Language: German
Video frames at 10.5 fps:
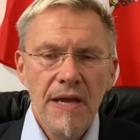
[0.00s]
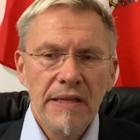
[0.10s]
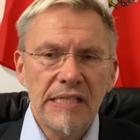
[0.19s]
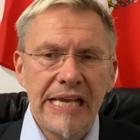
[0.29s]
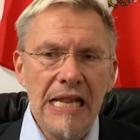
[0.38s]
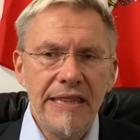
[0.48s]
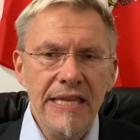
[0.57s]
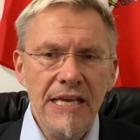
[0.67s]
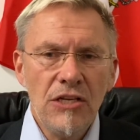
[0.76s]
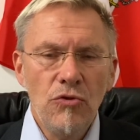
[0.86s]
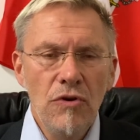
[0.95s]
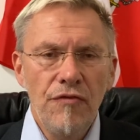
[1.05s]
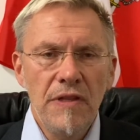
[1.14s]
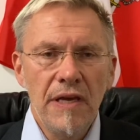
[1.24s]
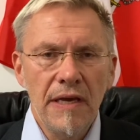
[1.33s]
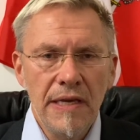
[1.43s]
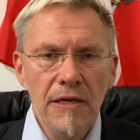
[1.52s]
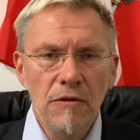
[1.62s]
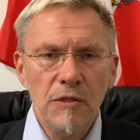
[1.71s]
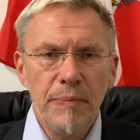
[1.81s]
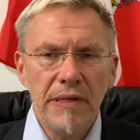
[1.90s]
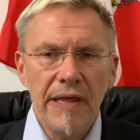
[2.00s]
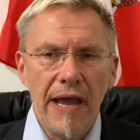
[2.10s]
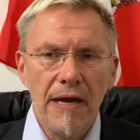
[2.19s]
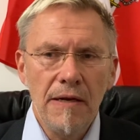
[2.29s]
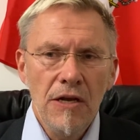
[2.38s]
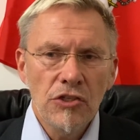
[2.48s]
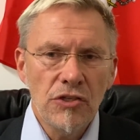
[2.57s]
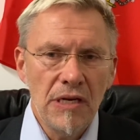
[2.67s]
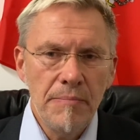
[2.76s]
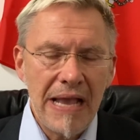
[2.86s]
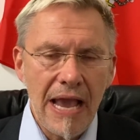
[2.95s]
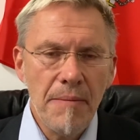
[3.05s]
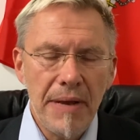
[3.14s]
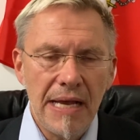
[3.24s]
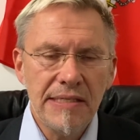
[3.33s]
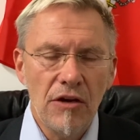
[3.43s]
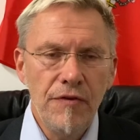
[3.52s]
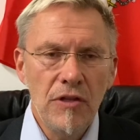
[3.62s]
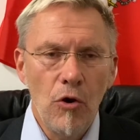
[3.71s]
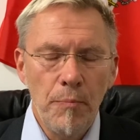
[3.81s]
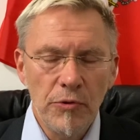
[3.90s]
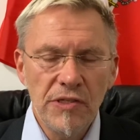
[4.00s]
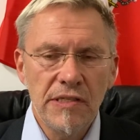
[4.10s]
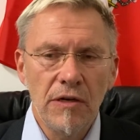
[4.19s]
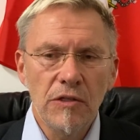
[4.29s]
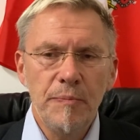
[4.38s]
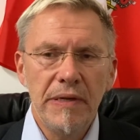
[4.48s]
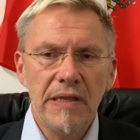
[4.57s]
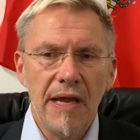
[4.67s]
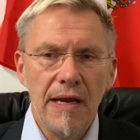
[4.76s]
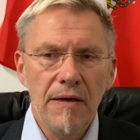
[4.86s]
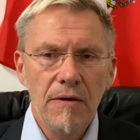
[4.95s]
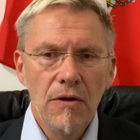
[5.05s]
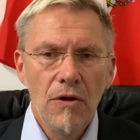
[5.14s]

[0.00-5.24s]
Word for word: Das gilt nicht nur für die Regierungsparteien, sondern im gleichen Maß auch für die Oppositionsparteien